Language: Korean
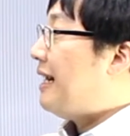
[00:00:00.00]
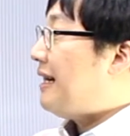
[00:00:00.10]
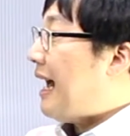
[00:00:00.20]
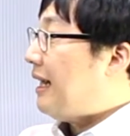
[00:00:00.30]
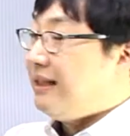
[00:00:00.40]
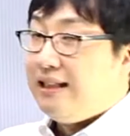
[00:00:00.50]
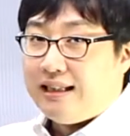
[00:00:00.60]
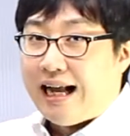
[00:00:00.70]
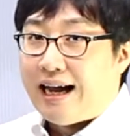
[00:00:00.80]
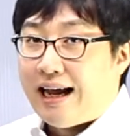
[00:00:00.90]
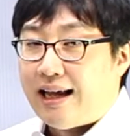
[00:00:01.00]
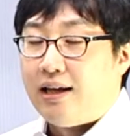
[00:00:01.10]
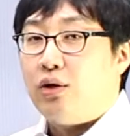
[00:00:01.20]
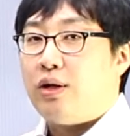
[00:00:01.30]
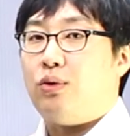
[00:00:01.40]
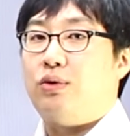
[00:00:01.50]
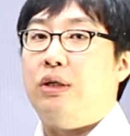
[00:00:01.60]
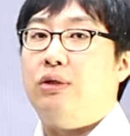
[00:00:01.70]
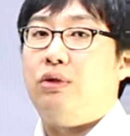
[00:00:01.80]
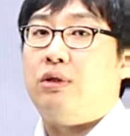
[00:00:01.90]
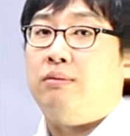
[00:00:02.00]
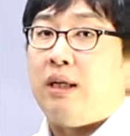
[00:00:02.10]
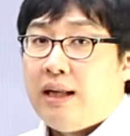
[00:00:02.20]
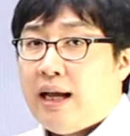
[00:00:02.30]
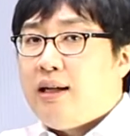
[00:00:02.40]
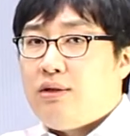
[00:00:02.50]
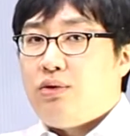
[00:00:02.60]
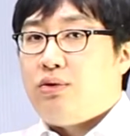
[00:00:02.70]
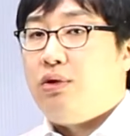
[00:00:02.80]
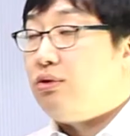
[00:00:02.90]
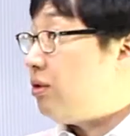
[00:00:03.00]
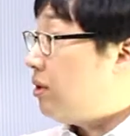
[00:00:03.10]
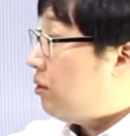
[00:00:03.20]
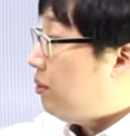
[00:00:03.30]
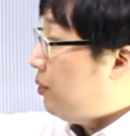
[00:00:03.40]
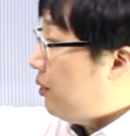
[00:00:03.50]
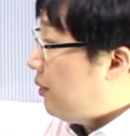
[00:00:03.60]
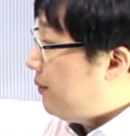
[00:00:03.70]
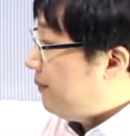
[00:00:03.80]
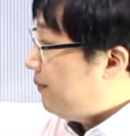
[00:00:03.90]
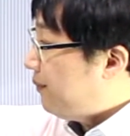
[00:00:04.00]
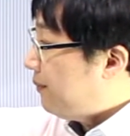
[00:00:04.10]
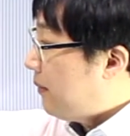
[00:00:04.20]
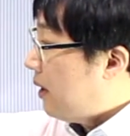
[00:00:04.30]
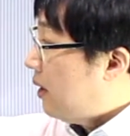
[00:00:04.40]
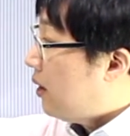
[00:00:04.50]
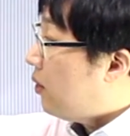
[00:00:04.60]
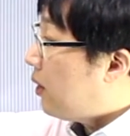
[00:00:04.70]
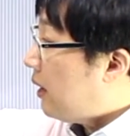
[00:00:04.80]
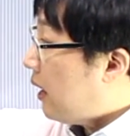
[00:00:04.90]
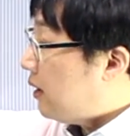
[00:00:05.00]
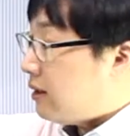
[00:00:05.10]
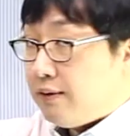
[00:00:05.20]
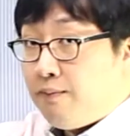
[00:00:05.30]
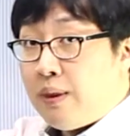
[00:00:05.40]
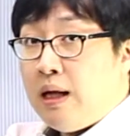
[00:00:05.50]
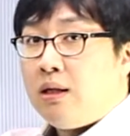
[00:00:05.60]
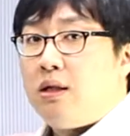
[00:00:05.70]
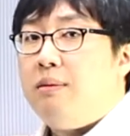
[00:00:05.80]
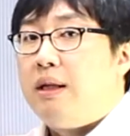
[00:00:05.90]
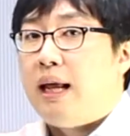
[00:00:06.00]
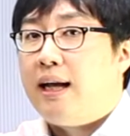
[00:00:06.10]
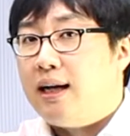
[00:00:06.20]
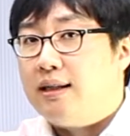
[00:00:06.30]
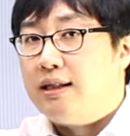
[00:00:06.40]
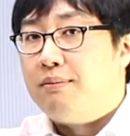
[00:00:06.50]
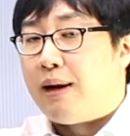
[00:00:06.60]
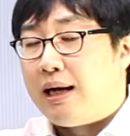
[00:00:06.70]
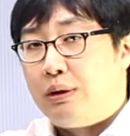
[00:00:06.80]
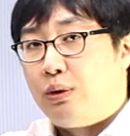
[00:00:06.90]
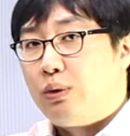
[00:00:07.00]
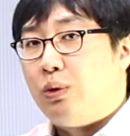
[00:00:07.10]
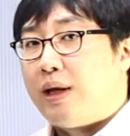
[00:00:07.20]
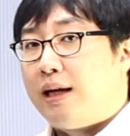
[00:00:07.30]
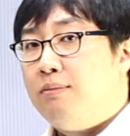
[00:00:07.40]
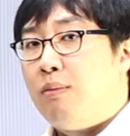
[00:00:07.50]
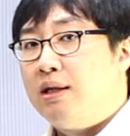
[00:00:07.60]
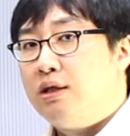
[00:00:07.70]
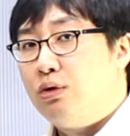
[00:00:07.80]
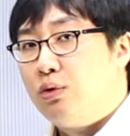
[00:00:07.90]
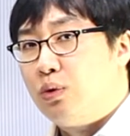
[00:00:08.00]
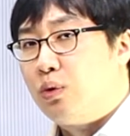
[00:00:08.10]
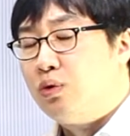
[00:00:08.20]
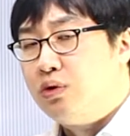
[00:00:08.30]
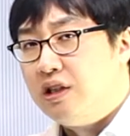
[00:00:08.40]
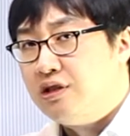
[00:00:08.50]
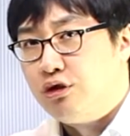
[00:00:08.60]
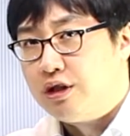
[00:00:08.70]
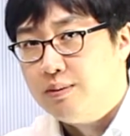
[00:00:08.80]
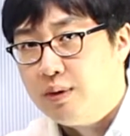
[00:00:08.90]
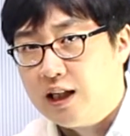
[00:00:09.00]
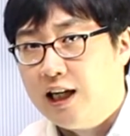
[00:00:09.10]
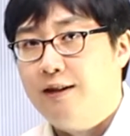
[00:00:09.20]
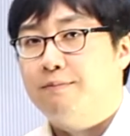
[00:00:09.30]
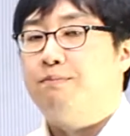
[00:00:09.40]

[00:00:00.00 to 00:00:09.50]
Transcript: 나의, 나에게 이렇게도 쓸 수 있습니다. 네 가지로 쓸 수 있다고요. 보세요. 이렇게 네 가지. 그러면 네 가지 말고 또 다른 방식으로도 쓰일 수 있습니까?